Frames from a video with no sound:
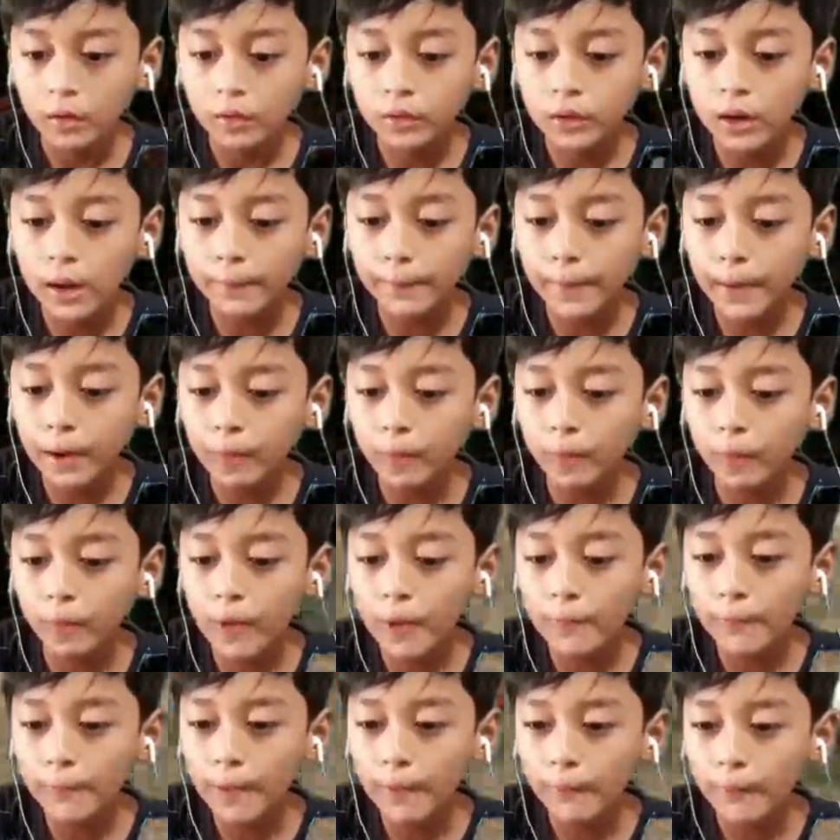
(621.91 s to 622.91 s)
tampar ini
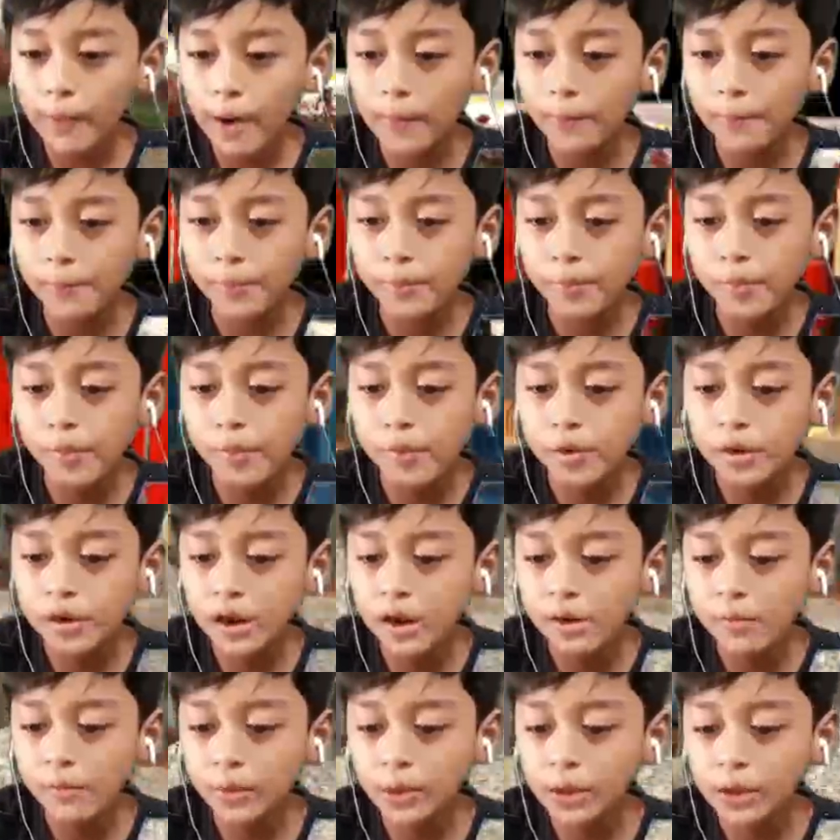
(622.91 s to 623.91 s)
semua mobil itu akan
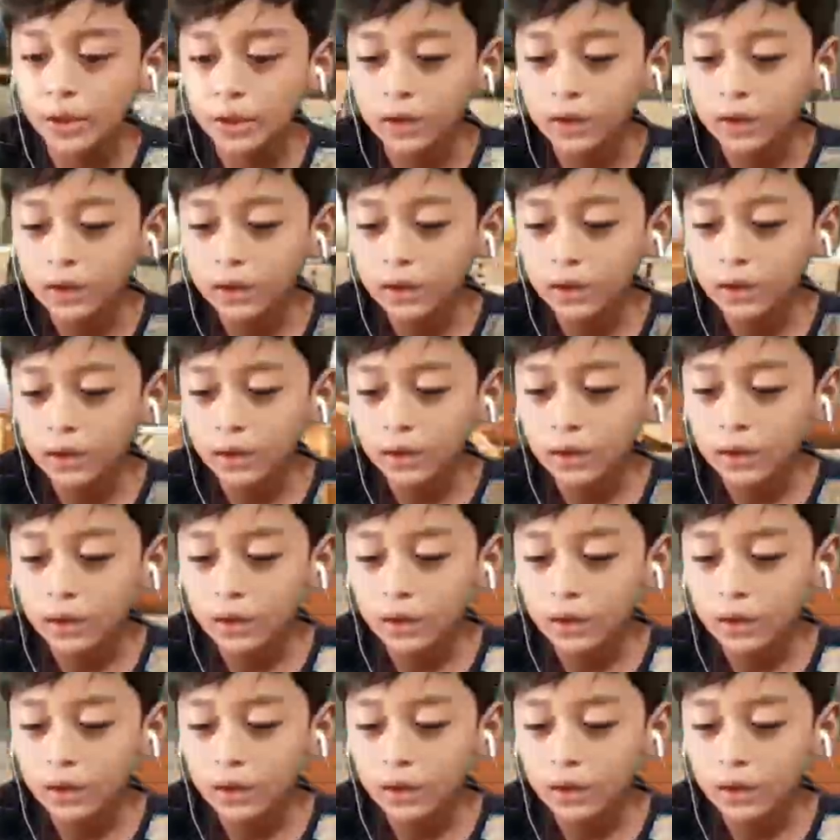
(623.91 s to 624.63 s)
meledak guys